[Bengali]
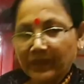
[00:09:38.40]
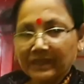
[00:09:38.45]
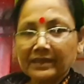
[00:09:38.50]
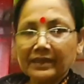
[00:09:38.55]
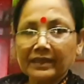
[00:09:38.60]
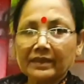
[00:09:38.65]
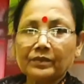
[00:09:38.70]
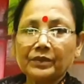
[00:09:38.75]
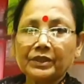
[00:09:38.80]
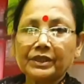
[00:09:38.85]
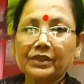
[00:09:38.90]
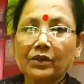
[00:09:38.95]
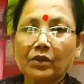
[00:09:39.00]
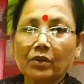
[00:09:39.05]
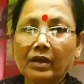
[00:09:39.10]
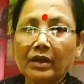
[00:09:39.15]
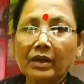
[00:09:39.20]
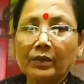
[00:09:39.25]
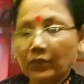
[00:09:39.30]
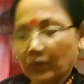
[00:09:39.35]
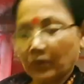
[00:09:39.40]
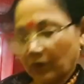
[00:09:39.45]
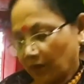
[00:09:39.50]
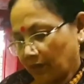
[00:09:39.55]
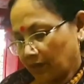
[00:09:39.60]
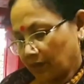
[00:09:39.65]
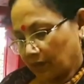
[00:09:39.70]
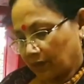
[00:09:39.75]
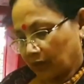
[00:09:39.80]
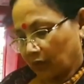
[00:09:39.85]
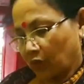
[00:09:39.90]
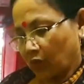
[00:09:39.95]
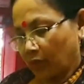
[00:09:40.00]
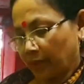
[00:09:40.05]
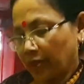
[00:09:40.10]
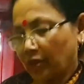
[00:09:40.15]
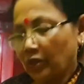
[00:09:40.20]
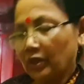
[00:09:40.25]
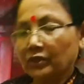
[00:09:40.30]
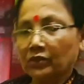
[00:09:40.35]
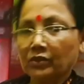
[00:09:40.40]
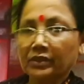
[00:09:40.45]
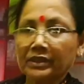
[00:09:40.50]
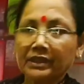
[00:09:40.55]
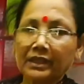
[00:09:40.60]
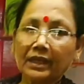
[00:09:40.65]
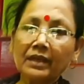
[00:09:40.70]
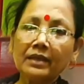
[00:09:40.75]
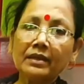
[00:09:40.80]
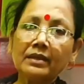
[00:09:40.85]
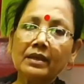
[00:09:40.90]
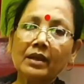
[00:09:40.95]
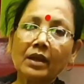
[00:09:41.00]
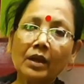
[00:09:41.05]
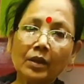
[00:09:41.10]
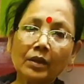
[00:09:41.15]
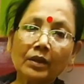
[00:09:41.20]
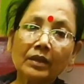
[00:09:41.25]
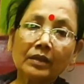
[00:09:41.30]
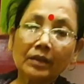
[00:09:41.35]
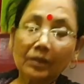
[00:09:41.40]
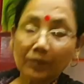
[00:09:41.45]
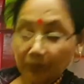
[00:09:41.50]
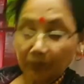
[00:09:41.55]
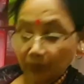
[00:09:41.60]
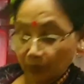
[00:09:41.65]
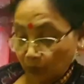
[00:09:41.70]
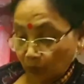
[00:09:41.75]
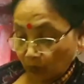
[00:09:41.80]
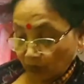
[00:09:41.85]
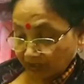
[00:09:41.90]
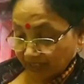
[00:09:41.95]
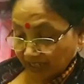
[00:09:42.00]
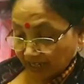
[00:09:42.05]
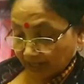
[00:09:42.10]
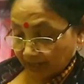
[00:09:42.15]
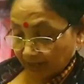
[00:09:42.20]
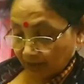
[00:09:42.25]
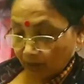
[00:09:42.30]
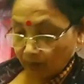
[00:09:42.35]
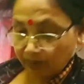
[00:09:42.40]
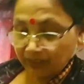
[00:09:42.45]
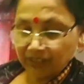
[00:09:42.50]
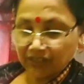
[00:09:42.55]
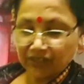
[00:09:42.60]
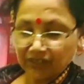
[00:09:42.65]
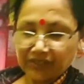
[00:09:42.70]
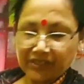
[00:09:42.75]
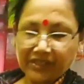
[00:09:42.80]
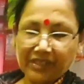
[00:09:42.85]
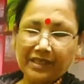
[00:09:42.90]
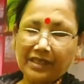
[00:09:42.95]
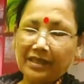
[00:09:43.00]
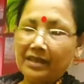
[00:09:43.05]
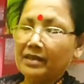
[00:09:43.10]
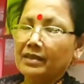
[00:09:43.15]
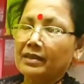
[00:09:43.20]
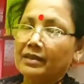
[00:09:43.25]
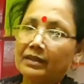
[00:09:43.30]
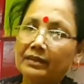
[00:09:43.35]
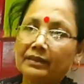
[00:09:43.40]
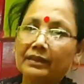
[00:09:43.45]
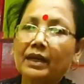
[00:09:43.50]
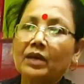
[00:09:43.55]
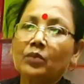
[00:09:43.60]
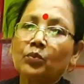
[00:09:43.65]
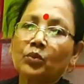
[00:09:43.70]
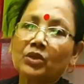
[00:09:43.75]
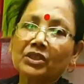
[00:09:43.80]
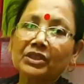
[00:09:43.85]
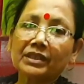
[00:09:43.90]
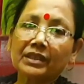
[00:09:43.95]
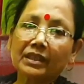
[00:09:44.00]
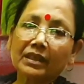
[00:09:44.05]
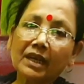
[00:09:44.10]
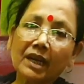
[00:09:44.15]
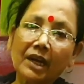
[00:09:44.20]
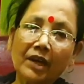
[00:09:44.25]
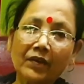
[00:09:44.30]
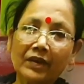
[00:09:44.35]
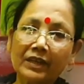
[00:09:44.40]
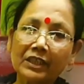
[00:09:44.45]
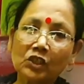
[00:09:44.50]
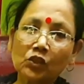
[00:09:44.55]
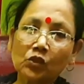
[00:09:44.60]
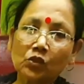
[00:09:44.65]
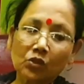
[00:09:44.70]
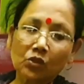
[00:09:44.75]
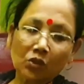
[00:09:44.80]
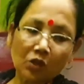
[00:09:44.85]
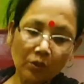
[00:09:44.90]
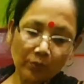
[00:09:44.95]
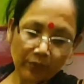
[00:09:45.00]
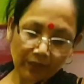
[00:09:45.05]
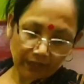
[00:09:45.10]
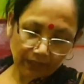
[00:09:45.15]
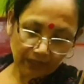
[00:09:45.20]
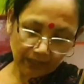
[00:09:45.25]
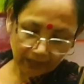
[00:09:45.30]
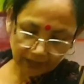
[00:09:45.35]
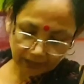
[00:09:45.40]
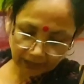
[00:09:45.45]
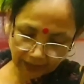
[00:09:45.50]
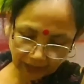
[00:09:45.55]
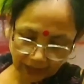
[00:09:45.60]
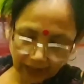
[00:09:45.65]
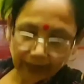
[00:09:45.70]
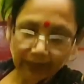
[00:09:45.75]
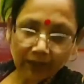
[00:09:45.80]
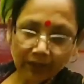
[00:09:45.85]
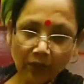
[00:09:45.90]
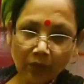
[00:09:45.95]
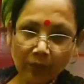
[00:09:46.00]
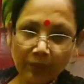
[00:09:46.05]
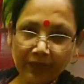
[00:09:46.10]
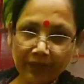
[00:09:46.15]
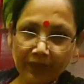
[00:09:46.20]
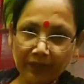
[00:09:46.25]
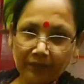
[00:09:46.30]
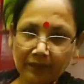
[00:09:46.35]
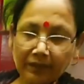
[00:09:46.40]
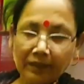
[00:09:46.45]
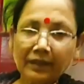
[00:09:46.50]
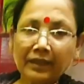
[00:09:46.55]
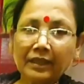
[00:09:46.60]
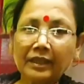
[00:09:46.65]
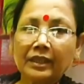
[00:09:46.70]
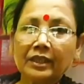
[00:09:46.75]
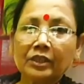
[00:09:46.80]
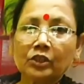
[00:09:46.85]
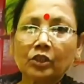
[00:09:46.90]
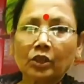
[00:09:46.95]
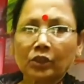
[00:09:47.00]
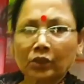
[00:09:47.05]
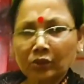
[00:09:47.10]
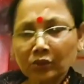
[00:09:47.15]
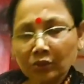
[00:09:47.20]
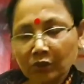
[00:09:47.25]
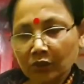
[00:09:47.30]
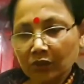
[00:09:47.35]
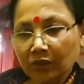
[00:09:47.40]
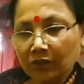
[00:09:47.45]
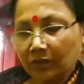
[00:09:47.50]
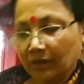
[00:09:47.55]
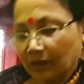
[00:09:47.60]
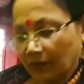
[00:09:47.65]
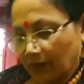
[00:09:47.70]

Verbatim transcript: পাঁচ সাত মিনিট হওয়ার পর তবে হয়তো এটা পুরো শাঁকা হবে জিনিসটা তারপর সেটা খাওয়ার যোগ্য হবে তার আগে হবে না ততক্ষণ